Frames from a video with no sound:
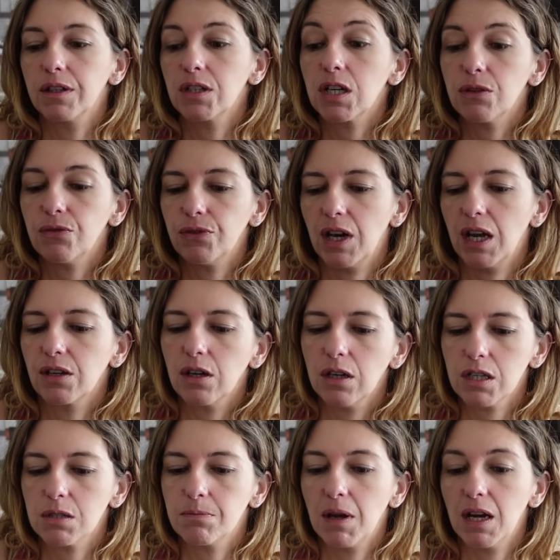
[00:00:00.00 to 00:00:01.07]
déjà il fait la
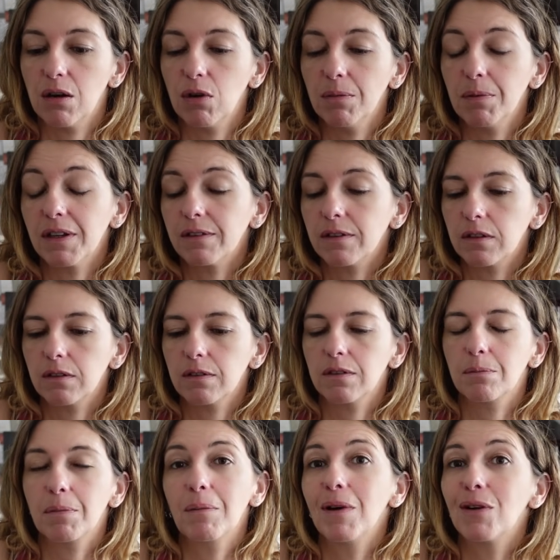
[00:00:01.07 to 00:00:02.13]
gueule je dis ben ouais mais
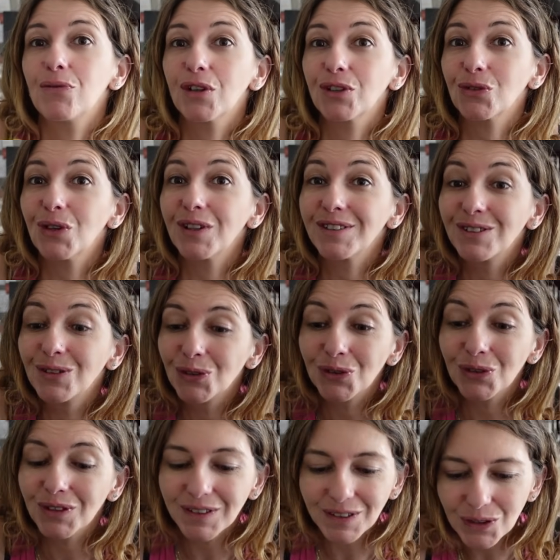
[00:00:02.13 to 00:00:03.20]
c'est pas ma faute quoi si le
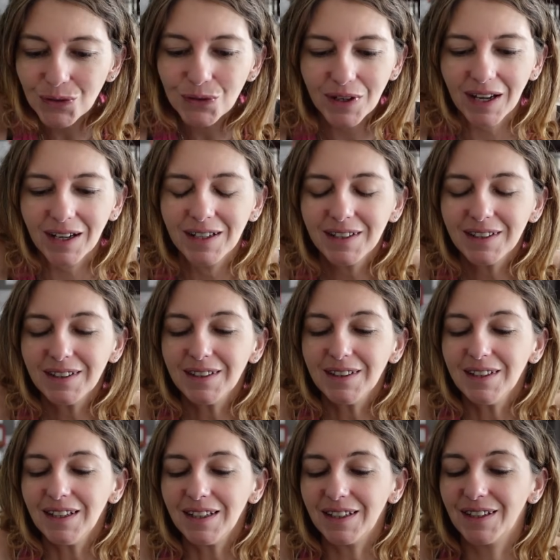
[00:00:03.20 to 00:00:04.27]
truc il est ouvert
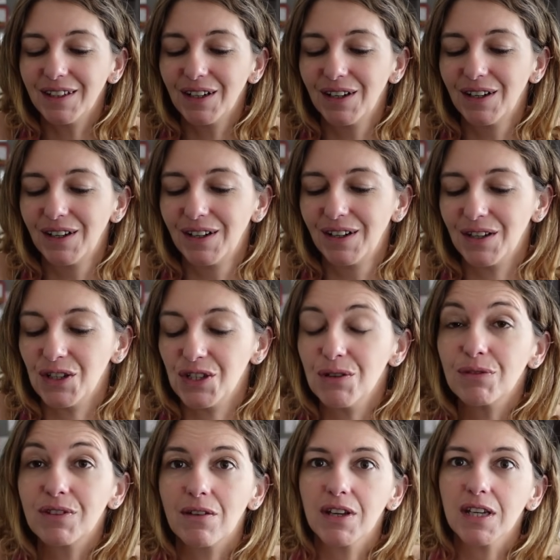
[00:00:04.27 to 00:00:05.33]
et, je dis
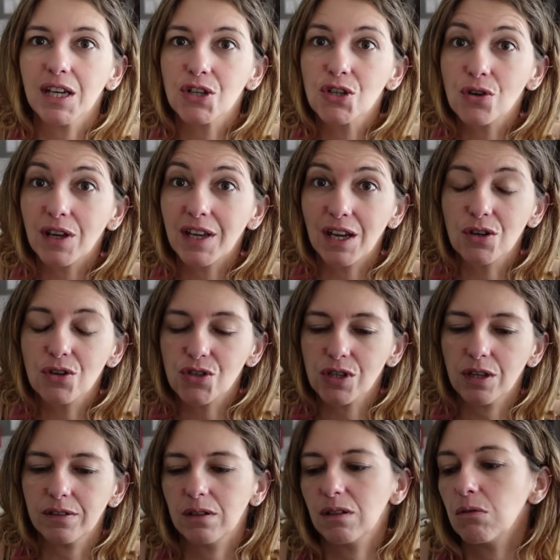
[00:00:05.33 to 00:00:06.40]
vous avez quelque,
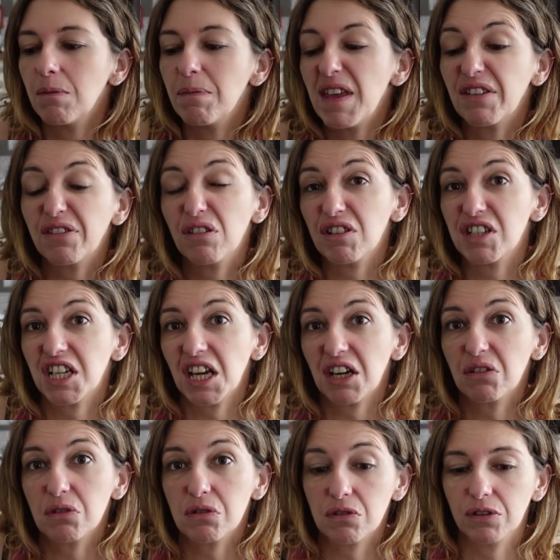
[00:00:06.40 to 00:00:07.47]
chose et bien sûr j'ai
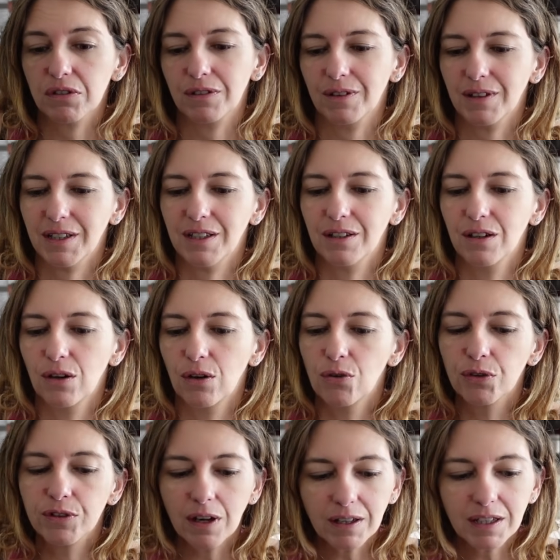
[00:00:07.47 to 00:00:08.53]
quelque chose et
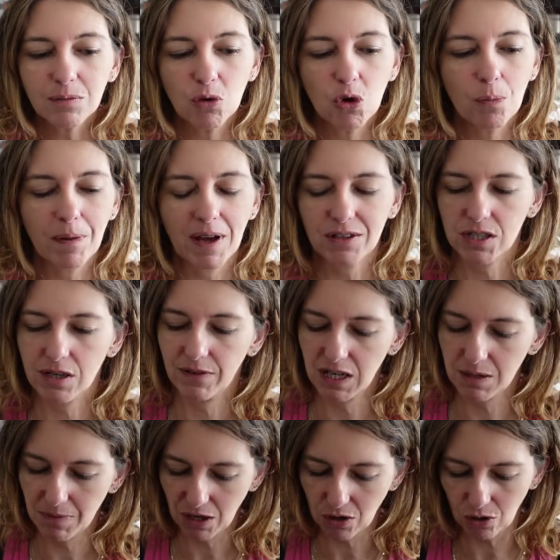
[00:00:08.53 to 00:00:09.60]
le temps qu'il me le passe j'avais
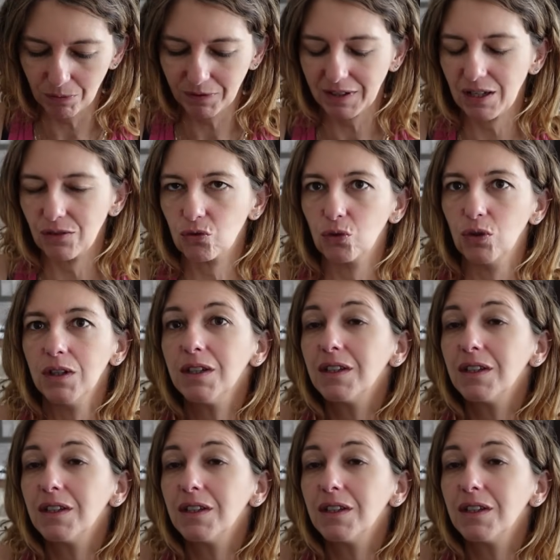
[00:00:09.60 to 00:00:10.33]
les mains comme ça et tout